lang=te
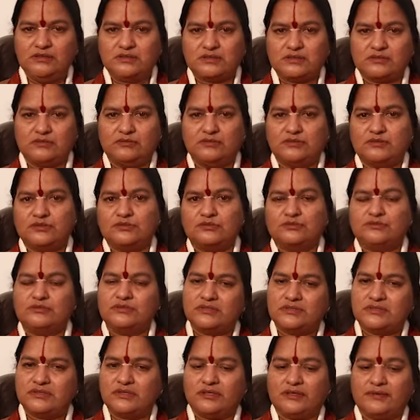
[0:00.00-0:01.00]
తీసుకోవచ్చు
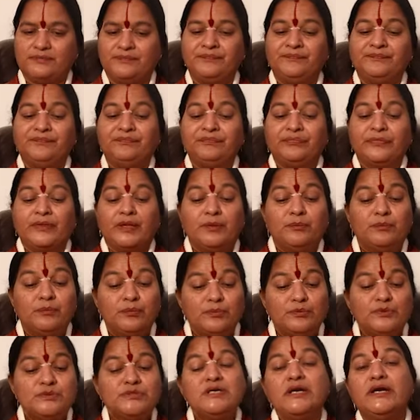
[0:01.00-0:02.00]
సరే
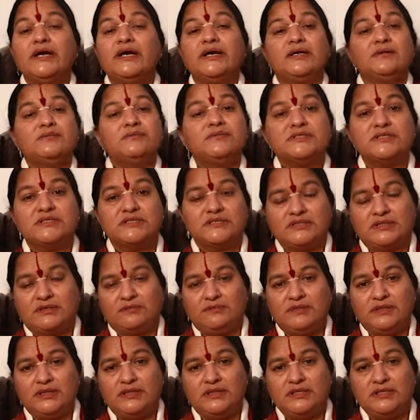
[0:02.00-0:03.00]
పూజ ఐటమ్స్కి
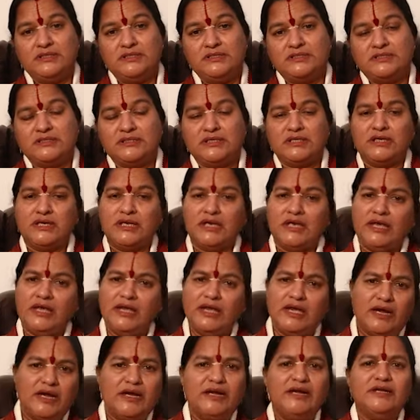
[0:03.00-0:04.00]
సంబంధించి ఏ
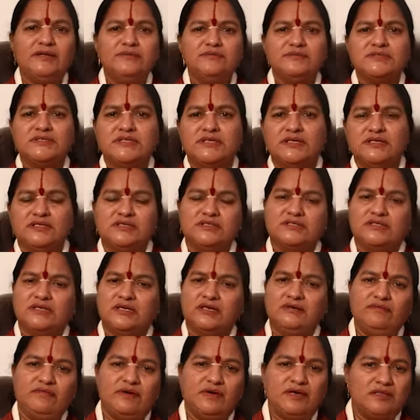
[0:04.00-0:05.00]
ఐటమ్స్ అయినా
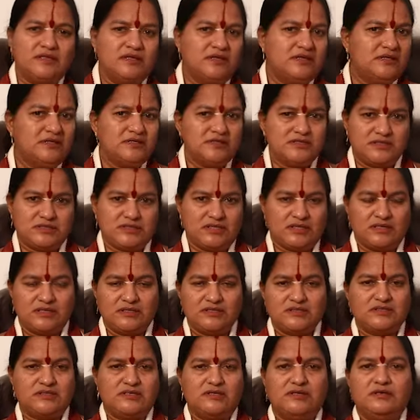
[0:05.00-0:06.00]
సరే వాళ్ళ దగ్గర చాలా
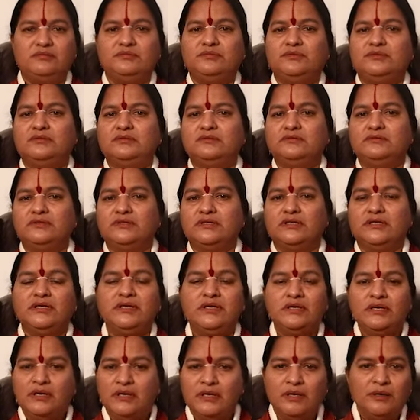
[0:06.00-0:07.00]
చాలా బాగుంటున్నాయి
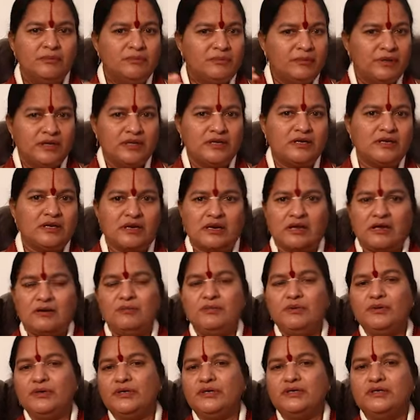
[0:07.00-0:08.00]
మనకి
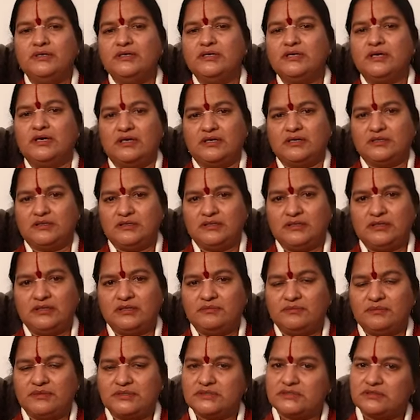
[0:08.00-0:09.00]
రాబోయేది కార్తీక
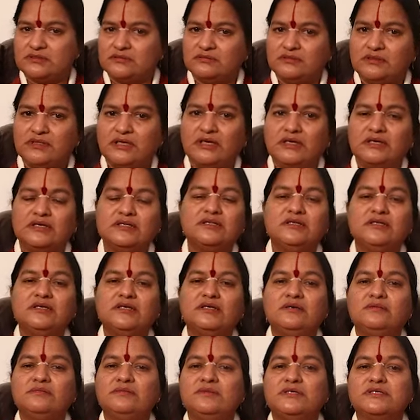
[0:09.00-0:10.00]
మాసం
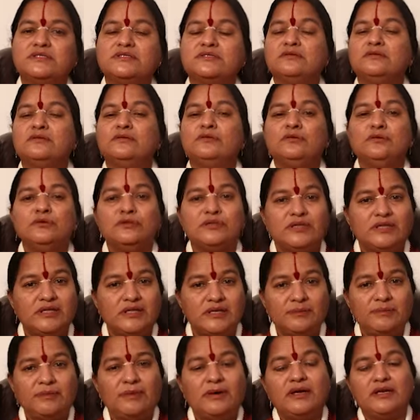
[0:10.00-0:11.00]
కార్తీక మాసంలో
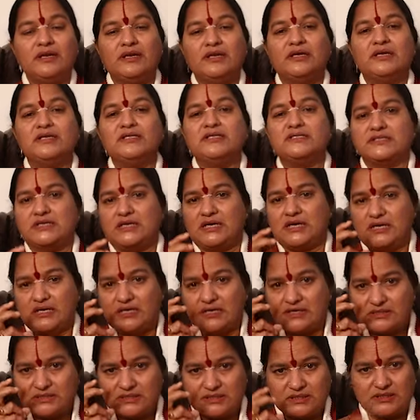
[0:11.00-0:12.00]
దీపానికి
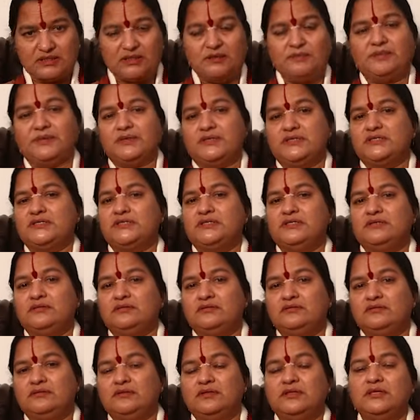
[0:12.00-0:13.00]
చాలా చాలా ప్రత్యేకత
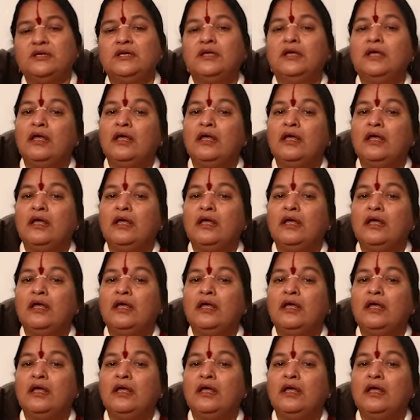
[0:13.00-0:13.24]
ఉంది